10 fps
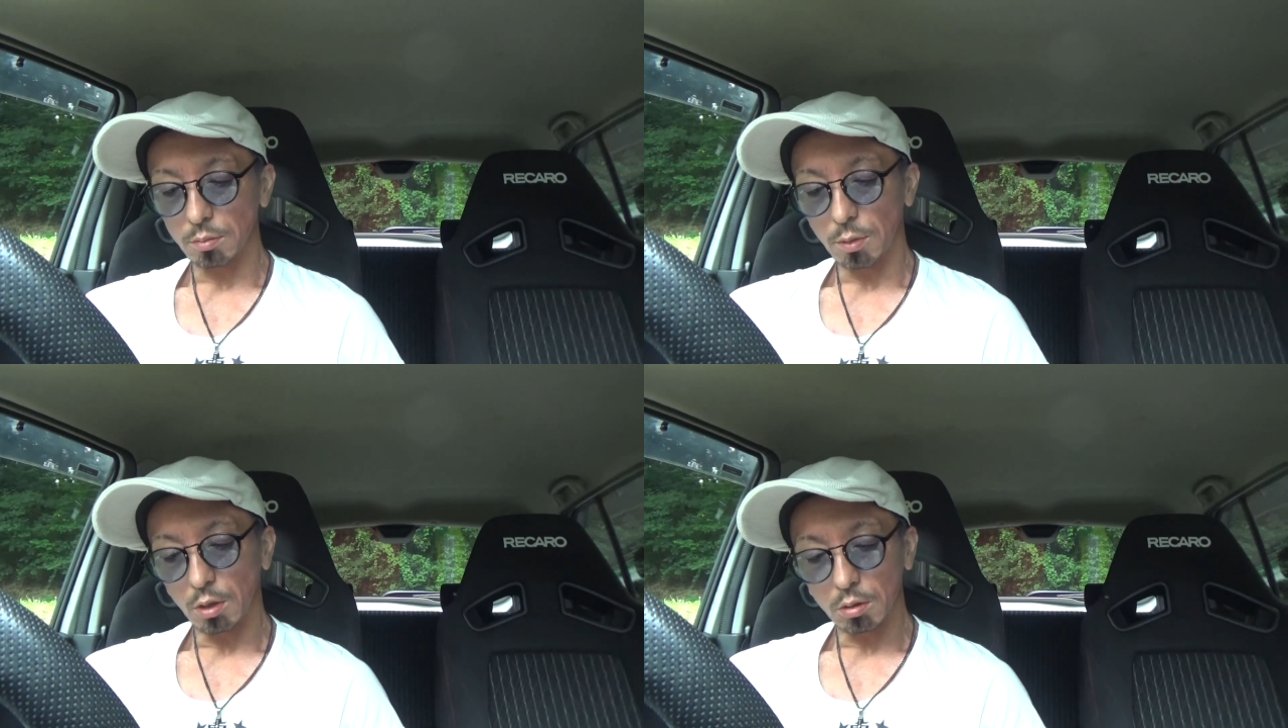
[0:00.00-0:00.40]

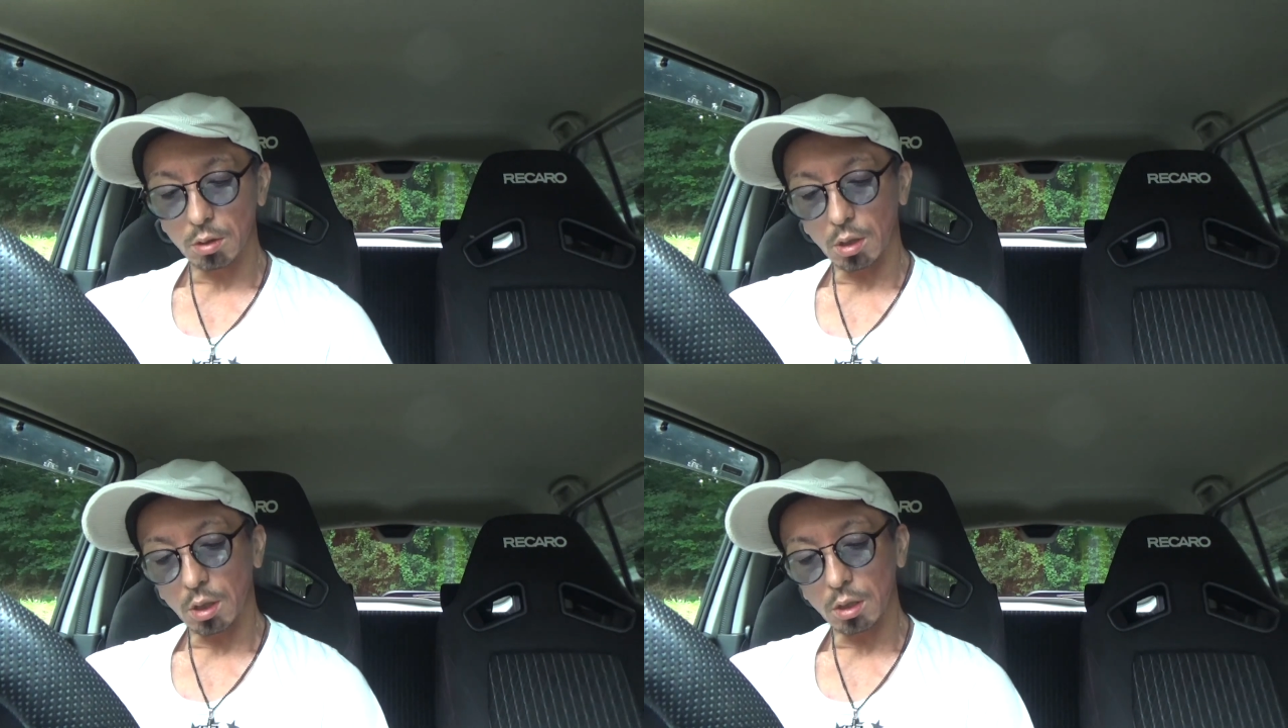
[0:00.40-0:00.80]
ま
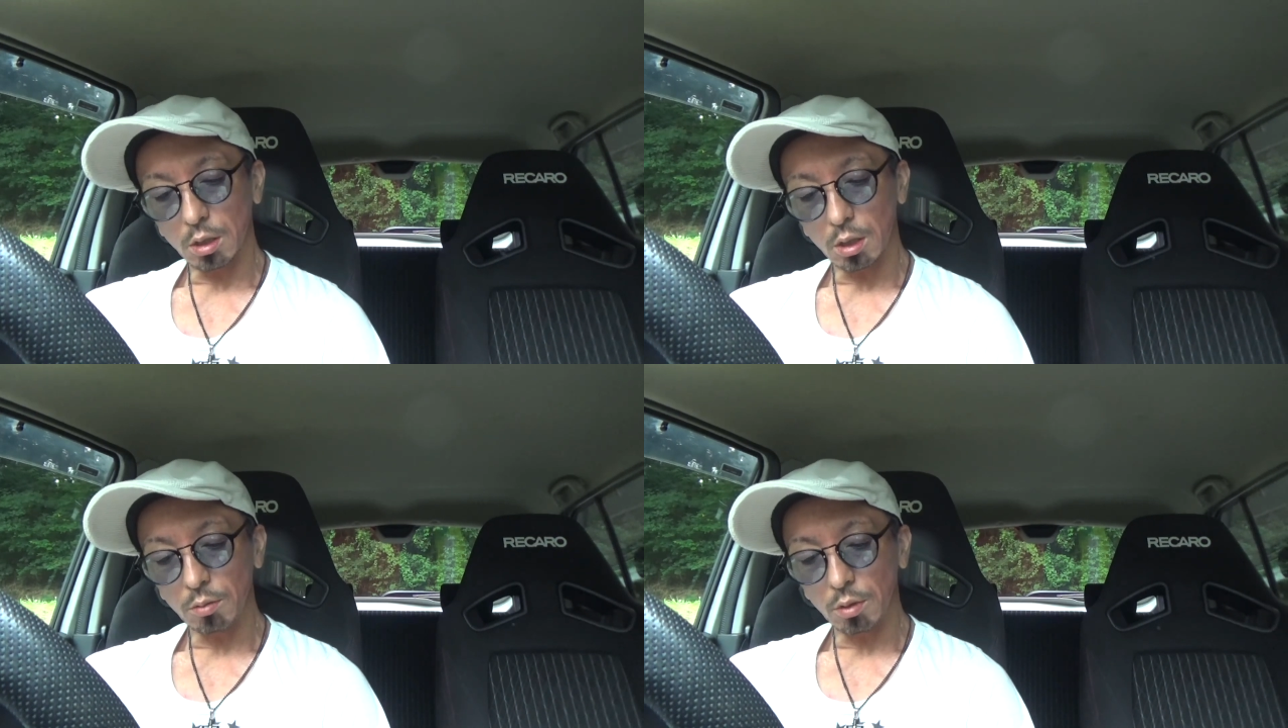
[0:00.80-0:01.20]
あ、当た
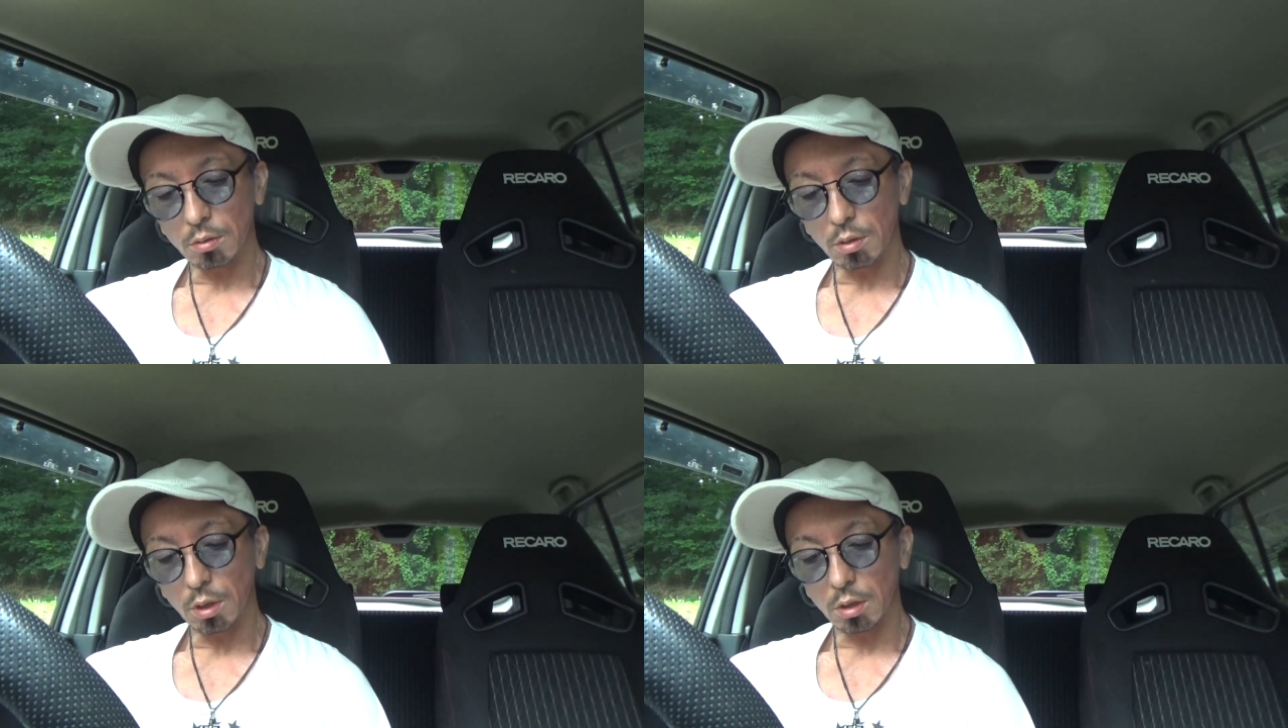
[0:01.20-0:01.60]
り枠
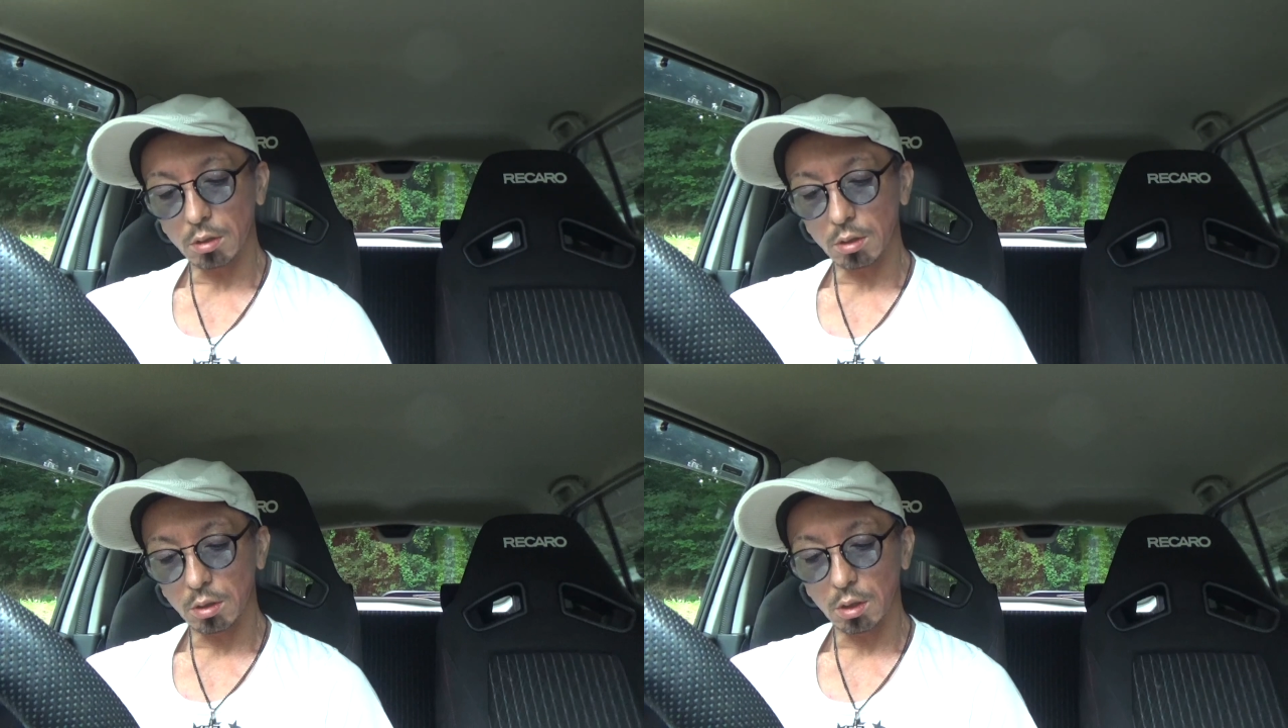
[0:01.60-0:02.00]
はね、
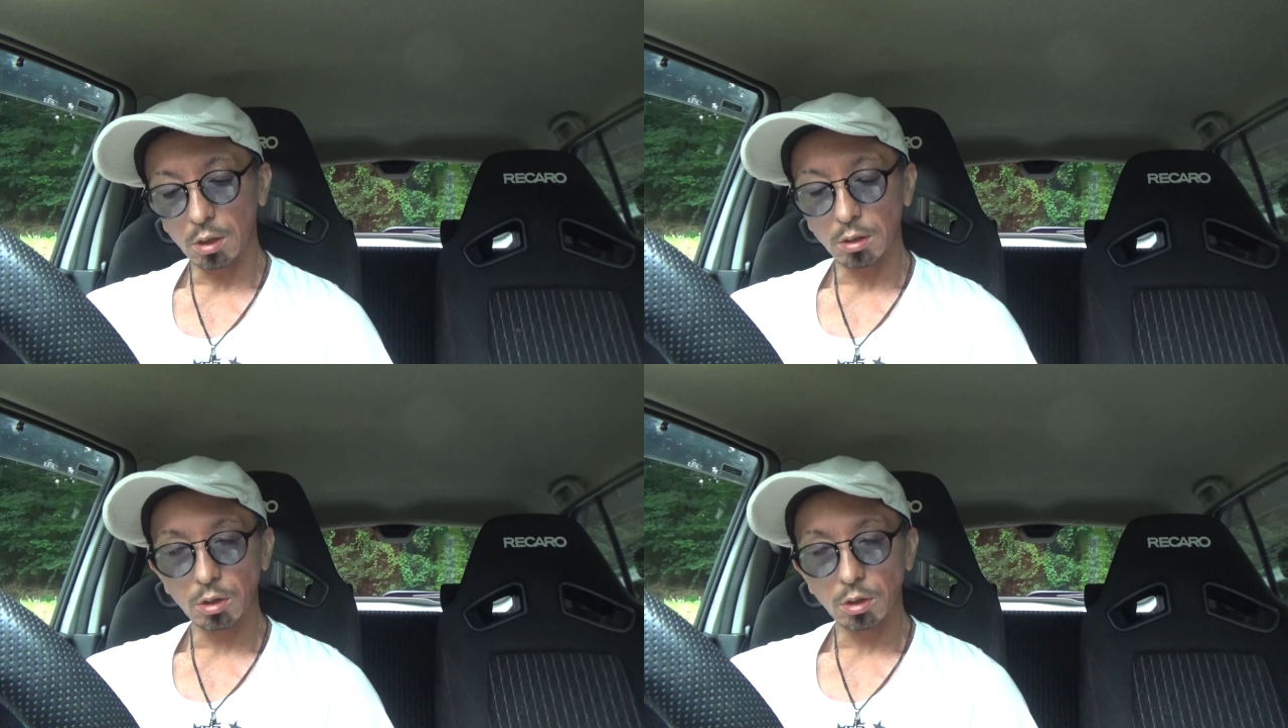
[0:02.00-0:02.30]
先